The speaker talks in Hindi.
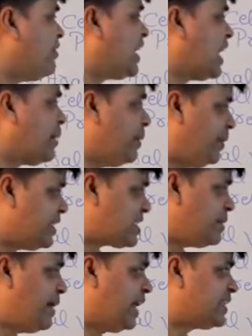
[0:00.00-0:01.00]
वगैरह में भी
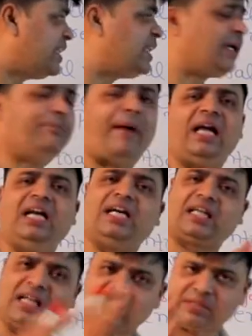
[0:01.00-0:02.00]
इसी में आते हैं कि
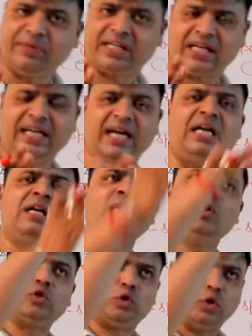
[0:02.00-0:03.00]
बाइलेटरल सिमिट्री है
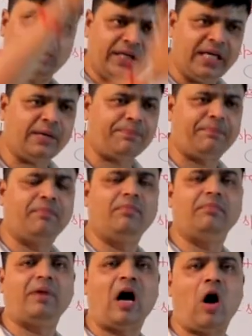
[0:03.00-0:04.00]
एक
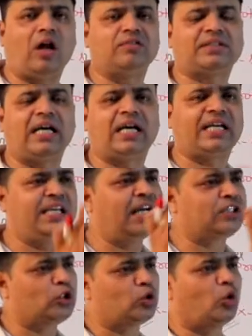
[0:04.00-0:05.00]
हॉल से अगर किया
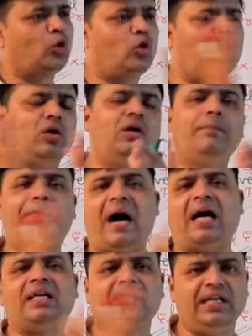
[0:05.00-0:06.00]
तो दोनों
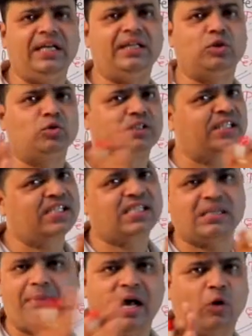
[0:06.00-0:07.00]
पार्ट एक दूसरे से
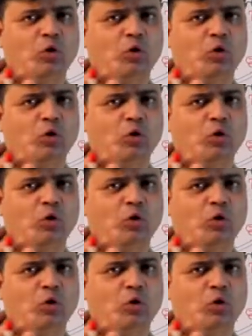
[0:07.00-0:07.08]
समान